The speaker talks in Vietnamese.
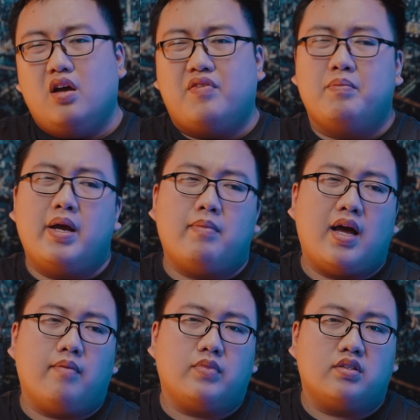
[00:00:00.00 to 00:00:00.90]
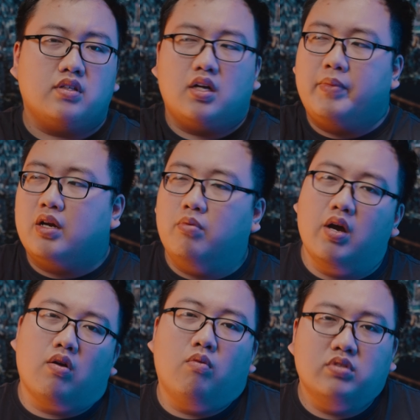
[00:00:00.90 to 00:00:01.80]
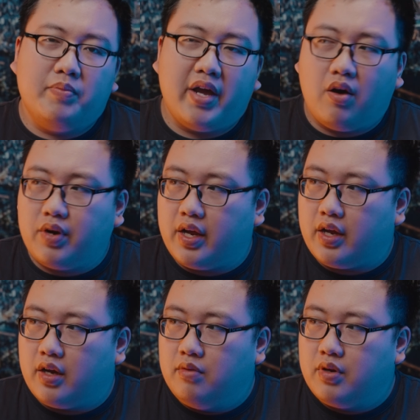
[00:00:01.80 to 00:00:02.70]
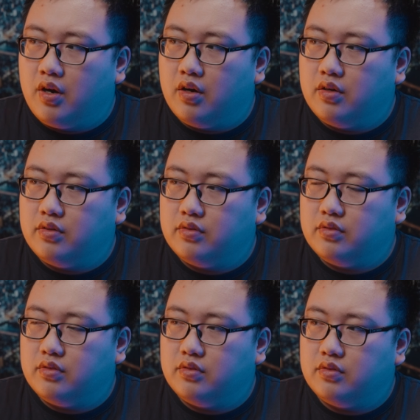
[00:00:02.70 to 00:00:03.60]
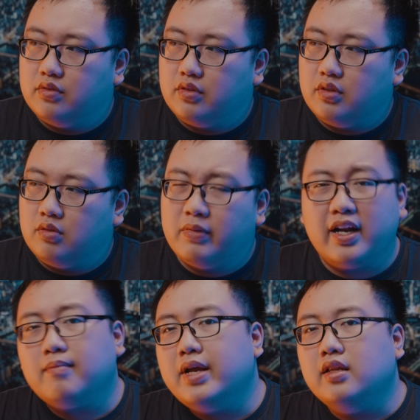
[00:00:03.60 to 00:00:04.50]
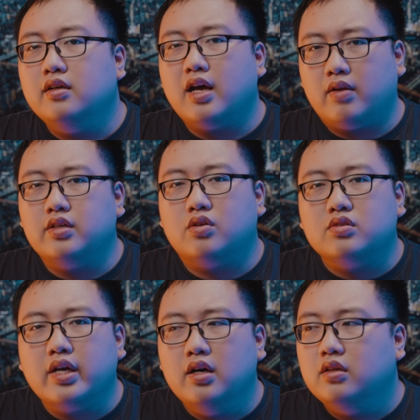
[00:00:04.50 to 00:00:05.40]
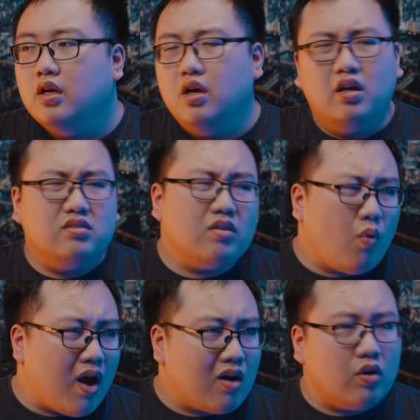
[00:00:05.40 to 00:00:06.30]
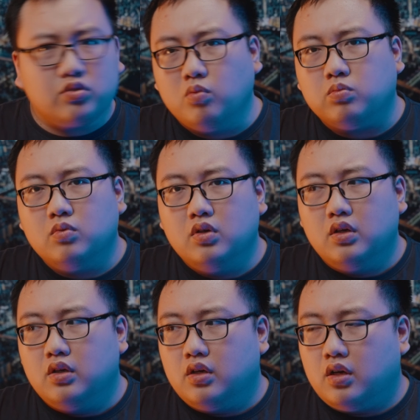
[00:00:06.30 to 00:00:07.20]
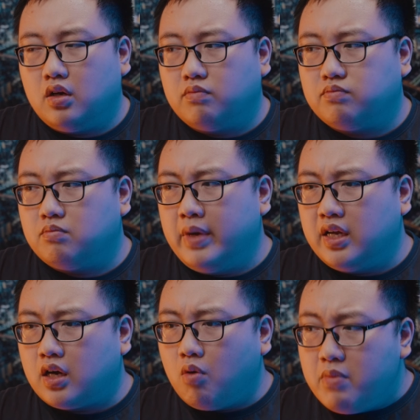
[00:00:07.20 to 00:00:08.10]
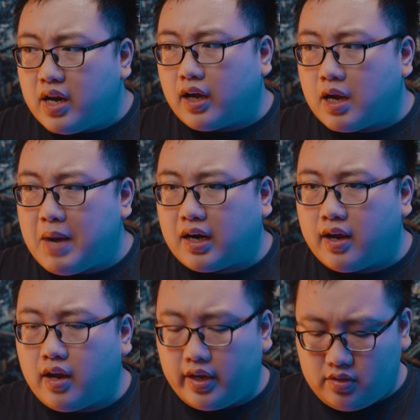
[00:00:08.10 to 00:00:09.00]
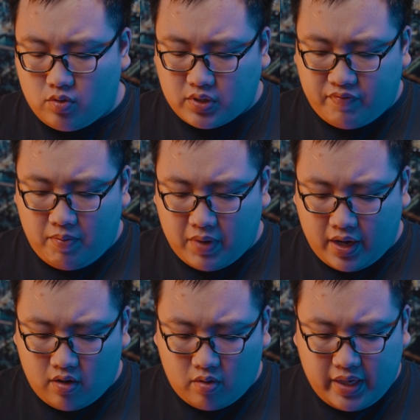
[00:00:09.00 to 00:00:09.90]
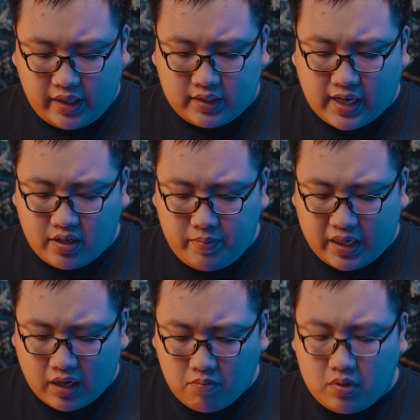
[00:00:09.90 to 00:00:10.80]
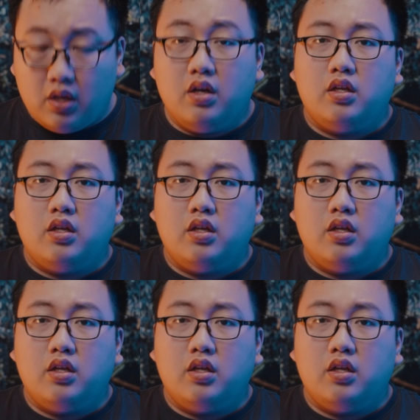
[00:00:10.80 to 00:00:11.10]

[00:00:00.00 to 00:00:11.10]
Phần mềm làm thật sự là mình không hiểu là ông gi bê lờ này ông nên update như nào đấy cho nó dễ hơn, chứ quá khó dùng. Ờ, mình không biết là các bạn khác khi sử dụng sản phẩm này nó có bị tình trạng như mình không.